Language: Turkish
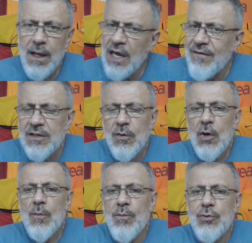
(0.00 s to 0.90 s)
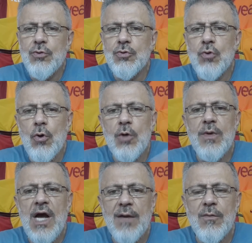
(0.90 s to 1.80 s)
Evet bunun doğru
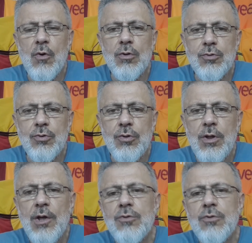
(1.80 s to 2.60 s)
bir hamle olduğunu